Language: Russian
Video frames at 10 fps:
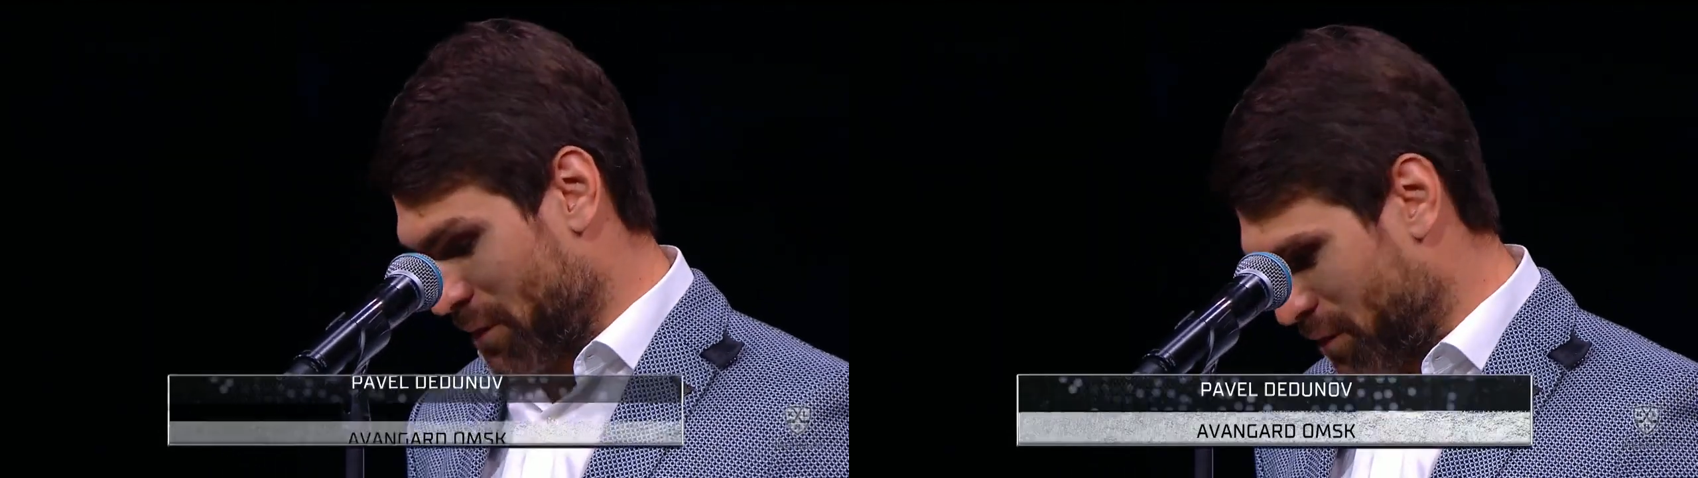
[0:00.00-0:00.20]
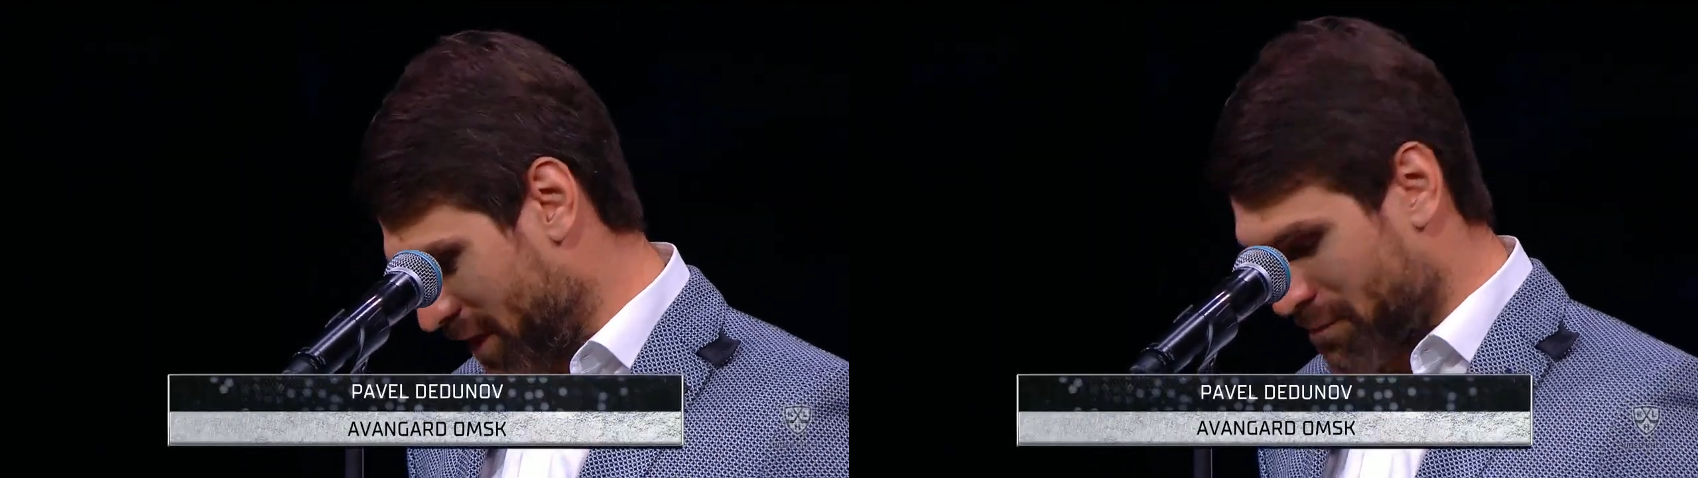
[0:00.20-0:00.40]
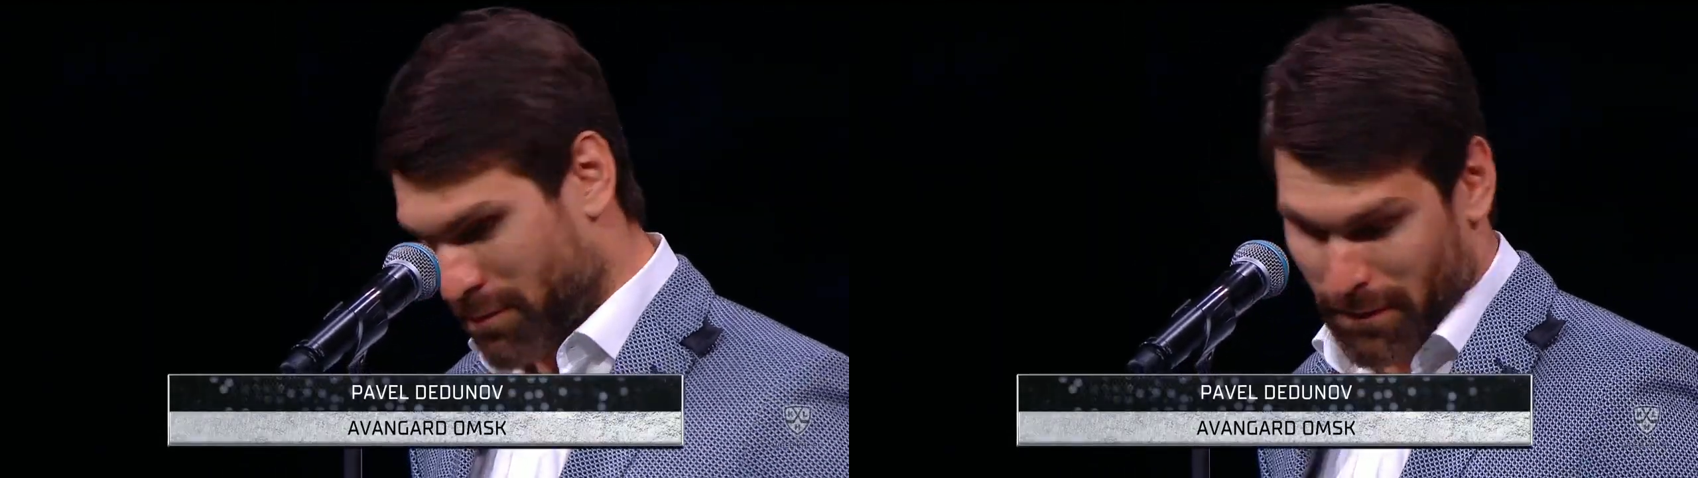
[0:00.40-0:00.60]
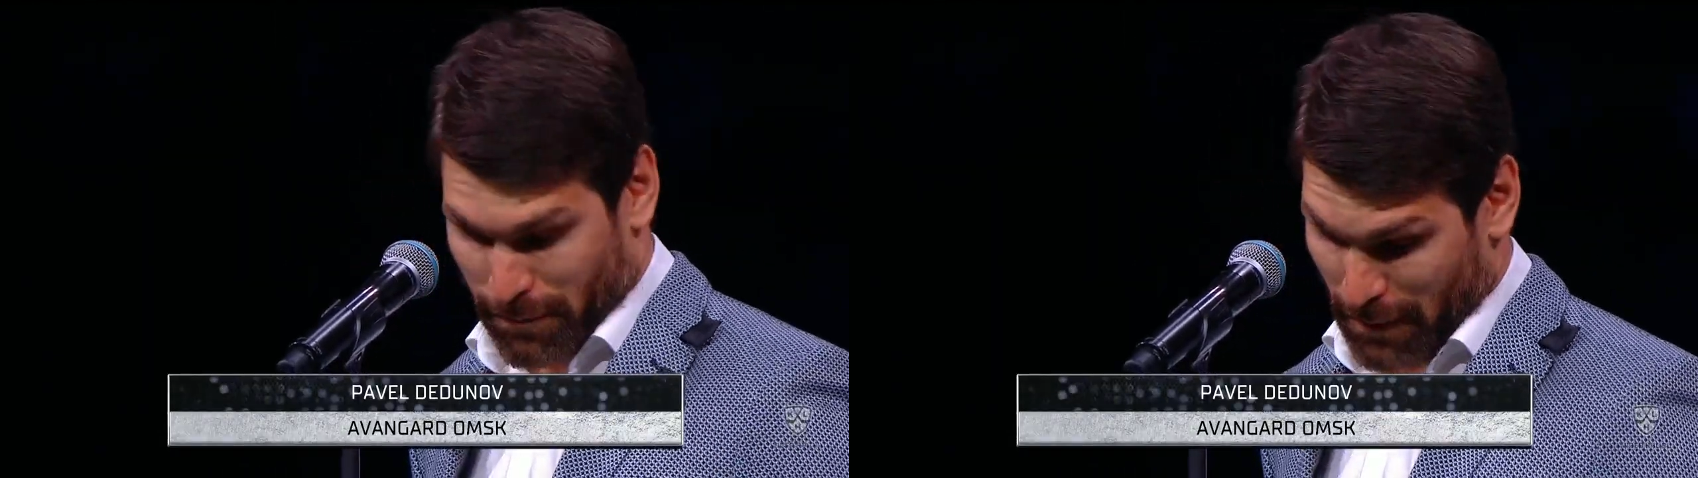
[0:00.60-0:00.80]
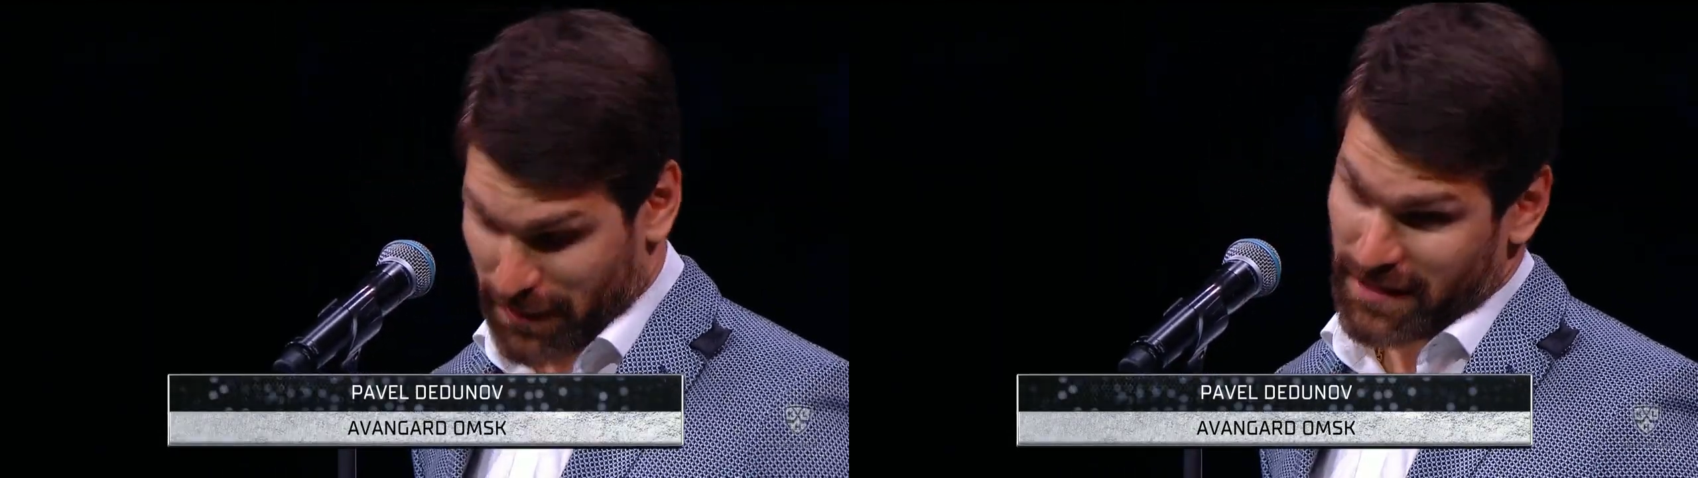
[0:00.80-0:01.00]

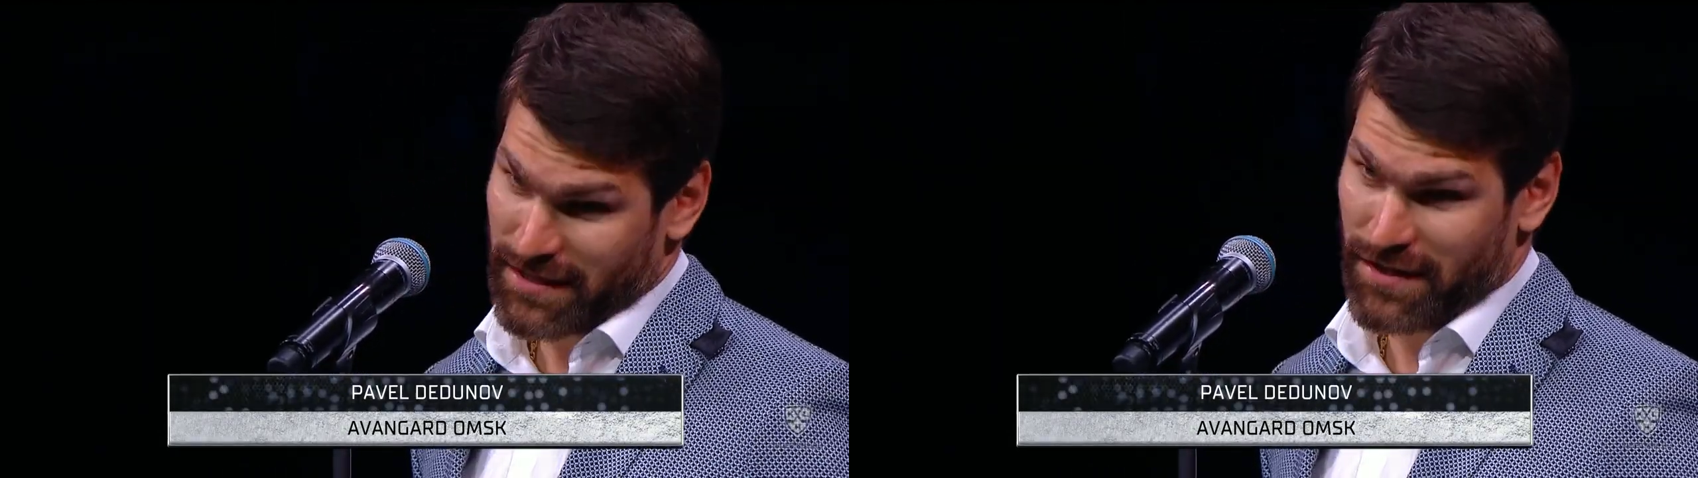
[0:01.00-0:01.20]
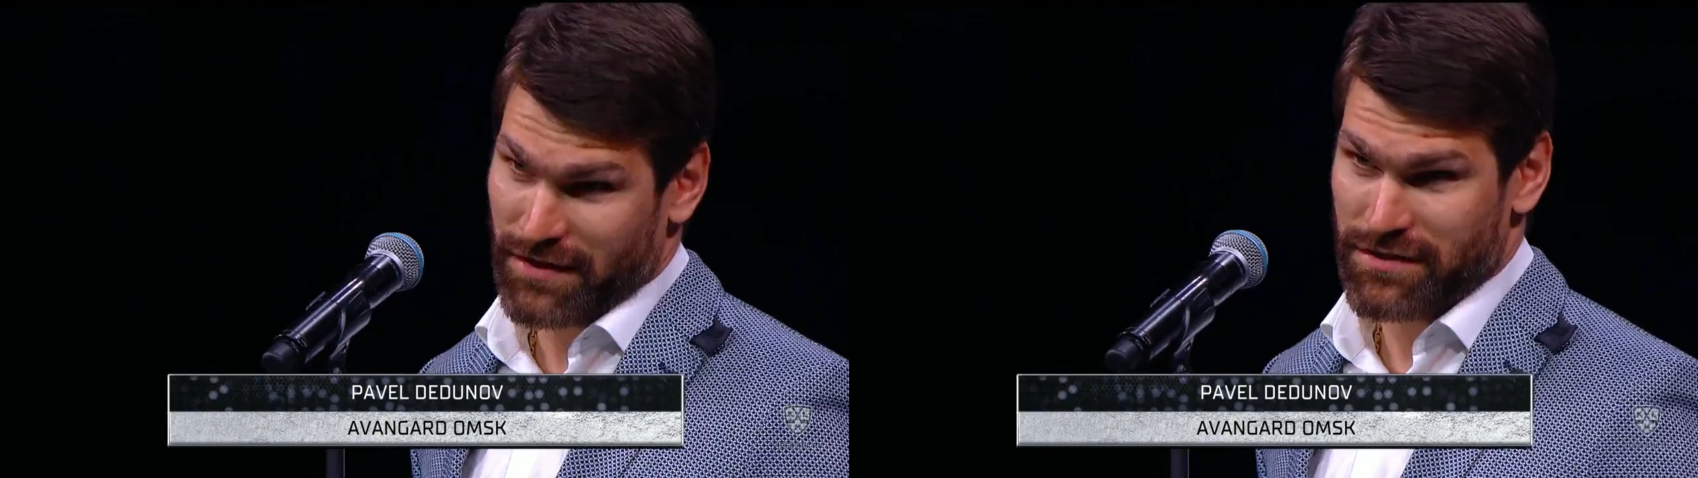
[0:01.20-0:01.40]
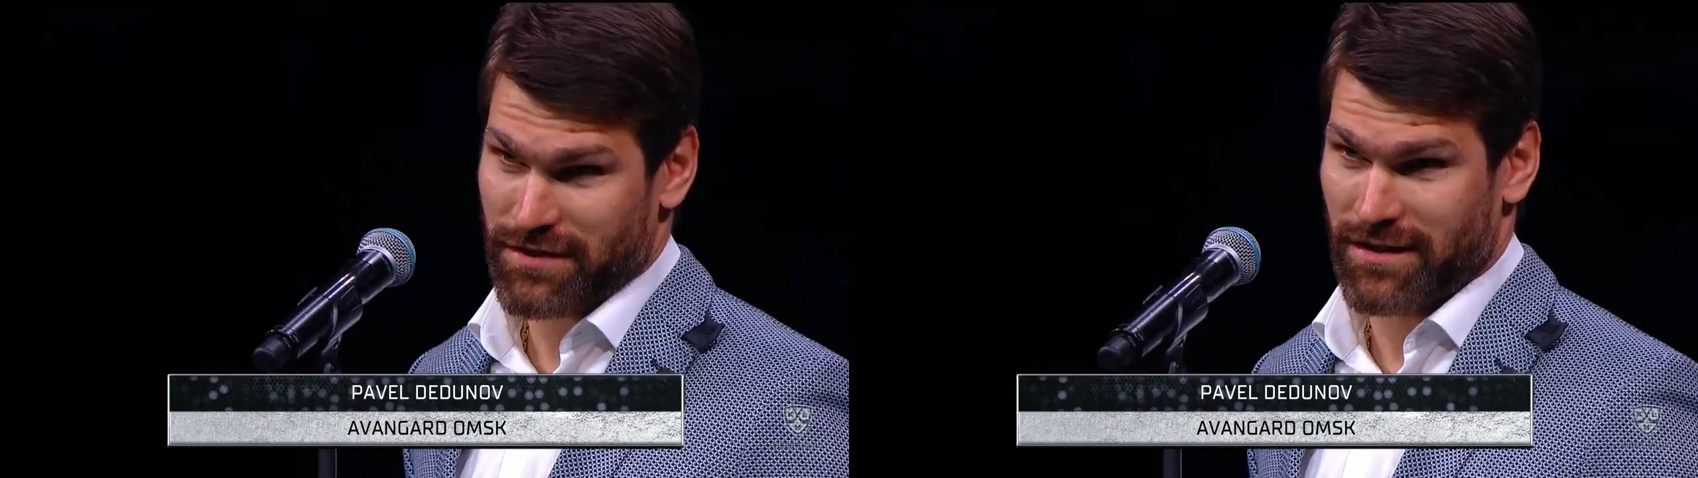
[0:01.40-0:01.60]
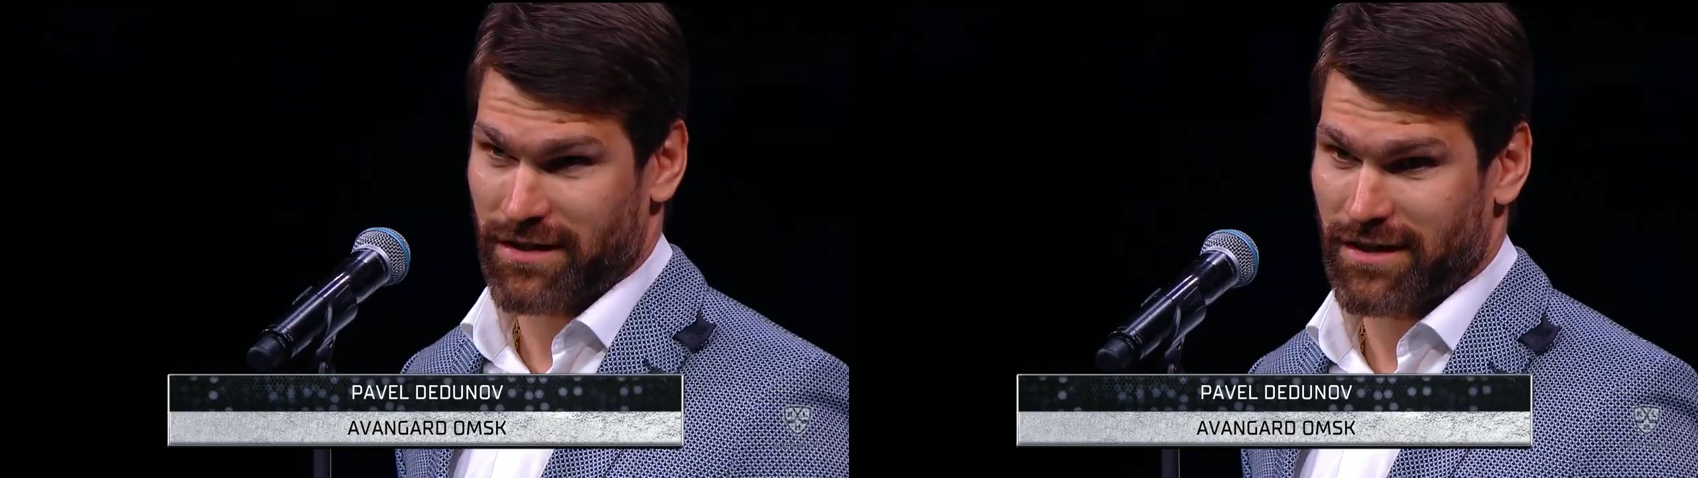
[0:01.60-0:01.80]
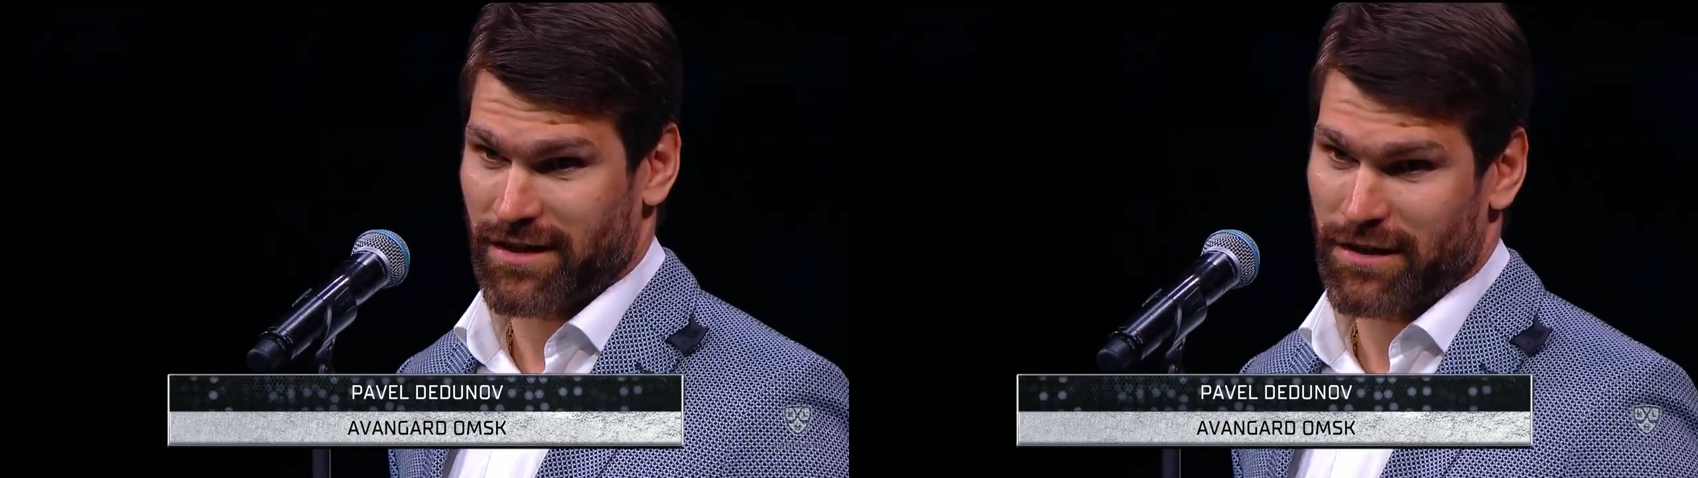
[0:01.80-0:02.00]
поблагодарить э,